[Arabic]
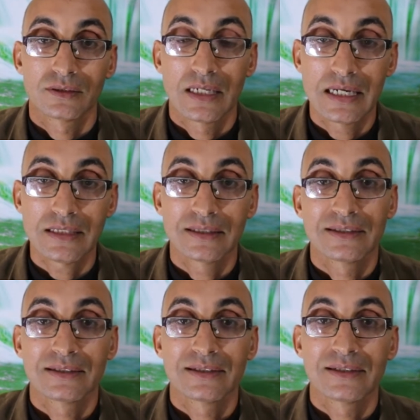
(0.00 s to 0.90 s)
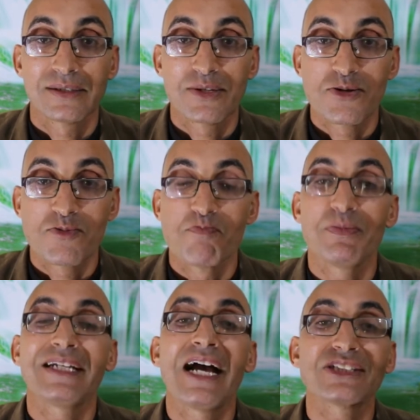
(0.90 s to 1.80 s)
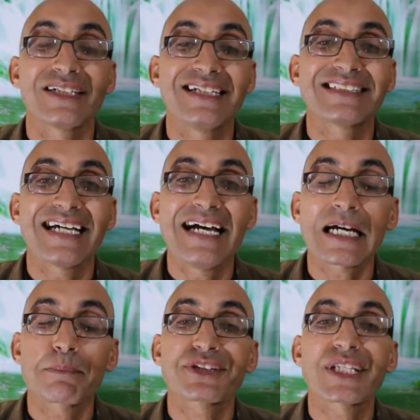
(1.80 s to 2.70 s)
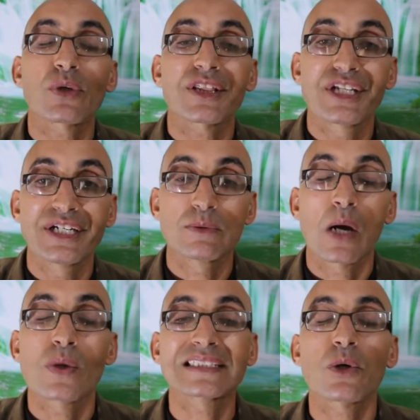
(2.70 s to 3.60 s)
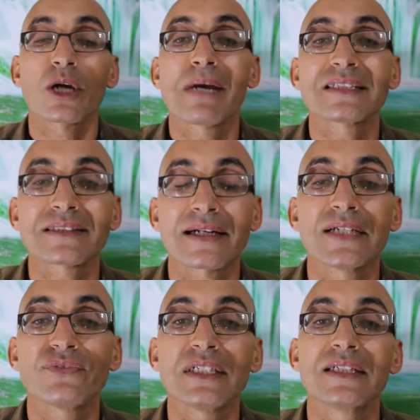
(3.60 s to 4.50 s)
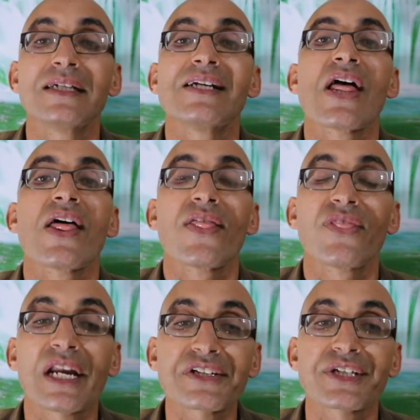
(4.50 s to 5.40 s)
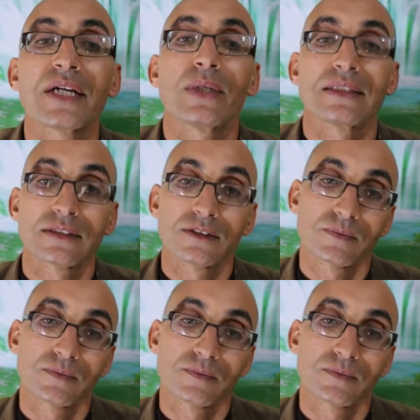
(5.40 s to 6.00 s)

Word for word: أه؟ من أجل الالتحاق بالطور الثاني وهو طور الماستر اللي فيه ثلاث سنوات